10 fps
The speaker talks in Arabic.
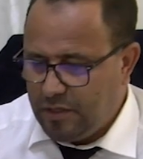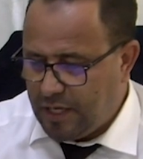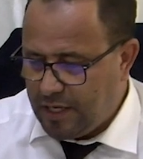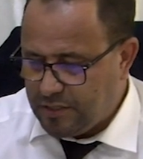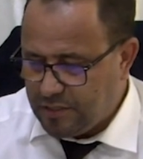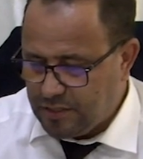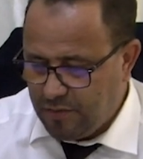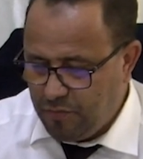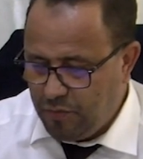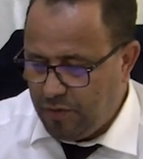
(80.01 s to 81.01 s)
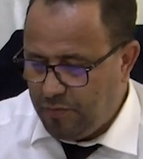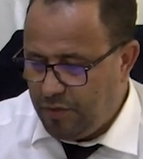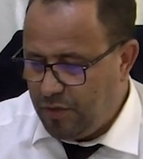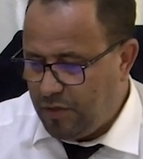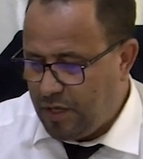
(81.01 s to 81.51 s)
الخاصة
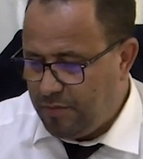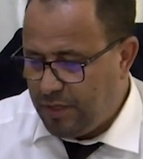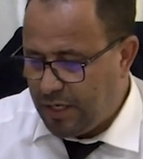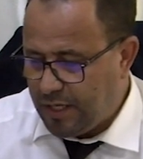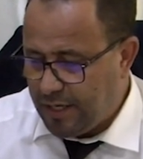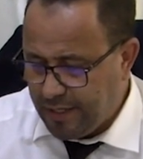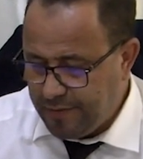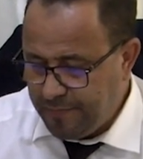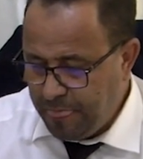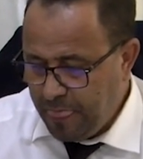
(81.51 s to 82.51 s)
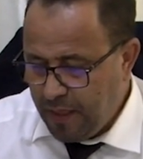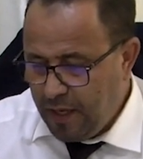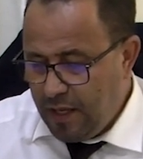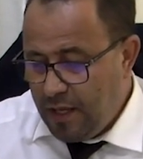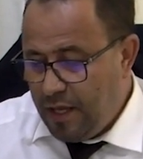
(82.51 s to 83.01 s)
برقراق
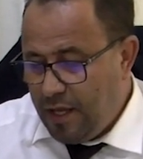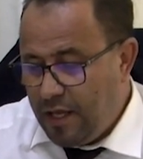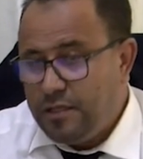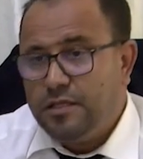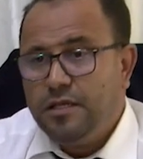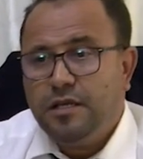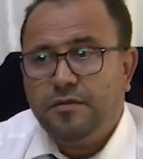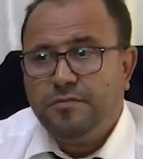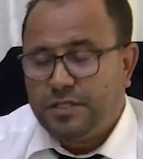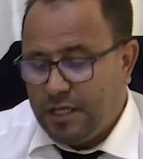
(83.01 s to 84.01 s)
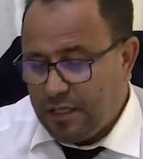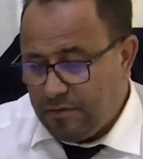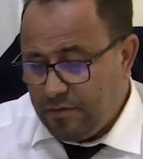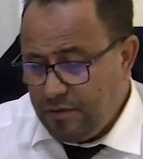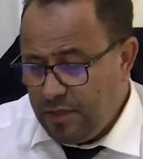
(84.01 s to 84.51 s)
هاد
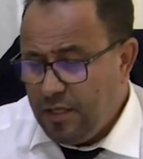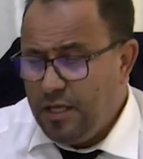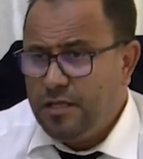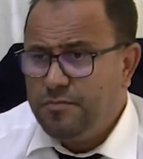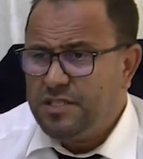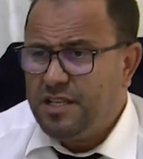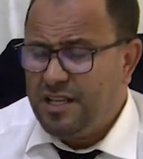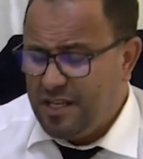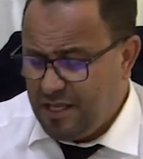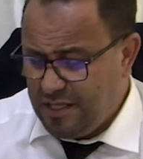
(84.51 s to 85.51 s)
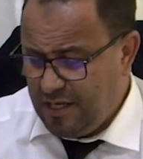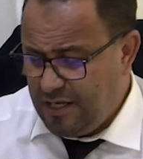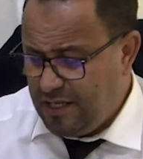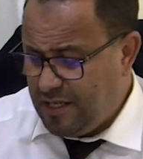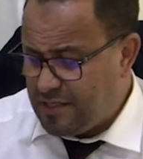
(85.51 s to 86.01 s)
هذه المساله هذه
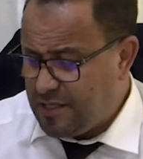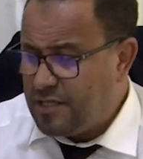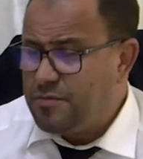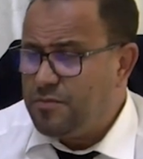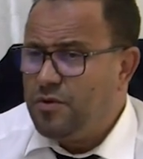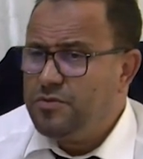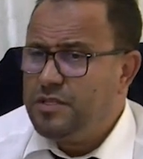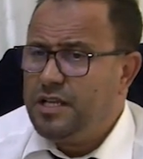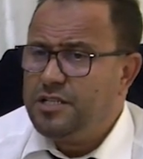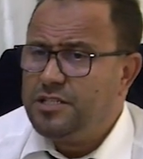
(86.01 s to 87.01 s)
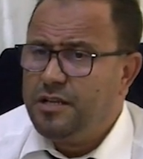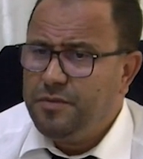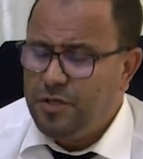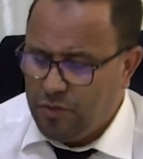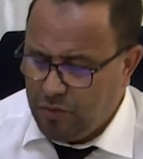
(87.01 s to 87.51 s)
اللي هي التريتمون ديال
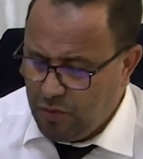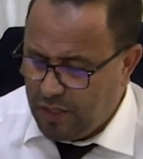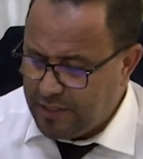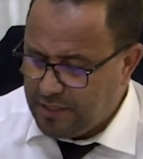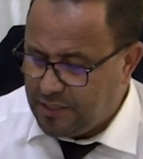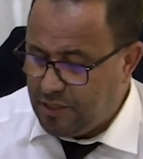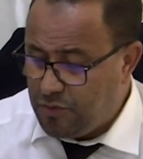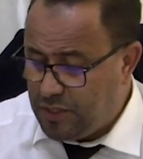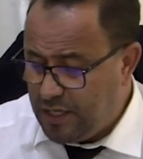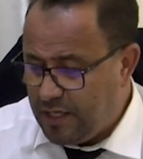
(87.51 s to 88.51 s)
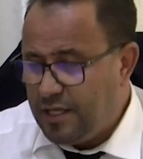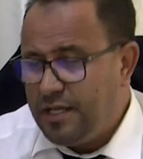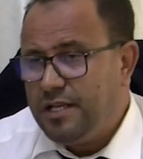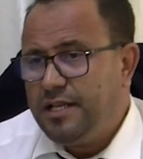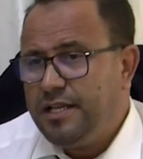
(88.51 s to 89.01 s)
جميع النقط السوداء
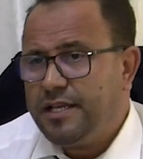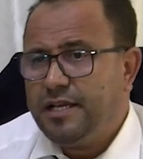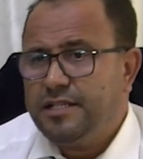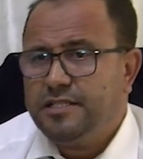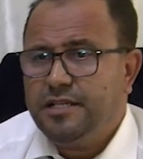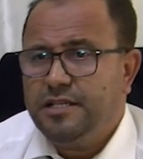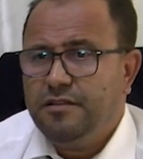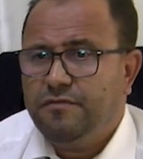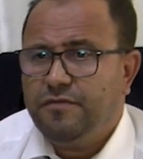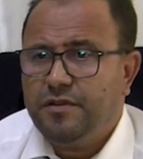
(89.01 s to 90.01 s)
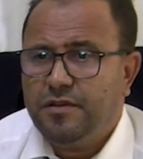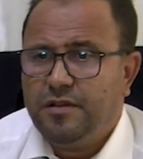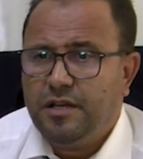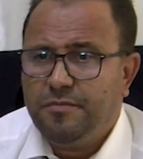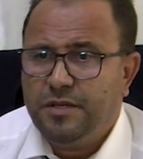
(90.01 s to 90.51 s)
اللي كانت يعني في
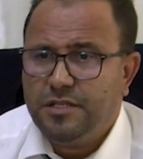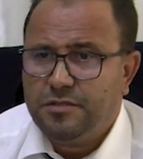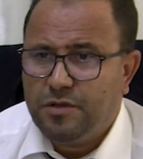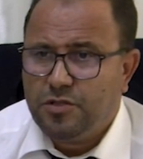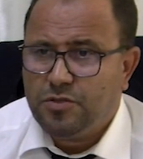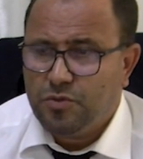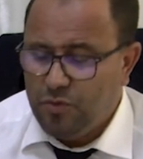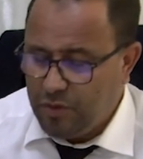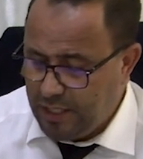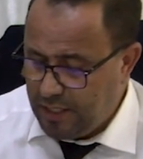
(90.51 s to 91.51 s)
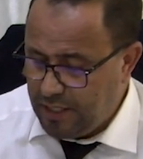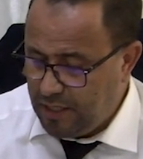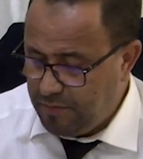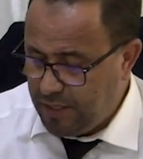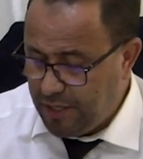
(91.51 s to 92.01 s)
لا بالنسبه للسول ولا على
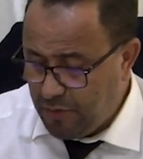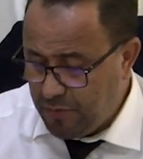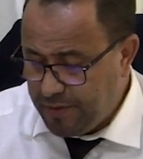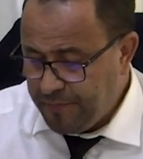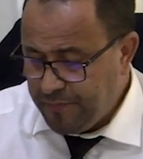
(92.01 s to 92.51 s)
البحراوي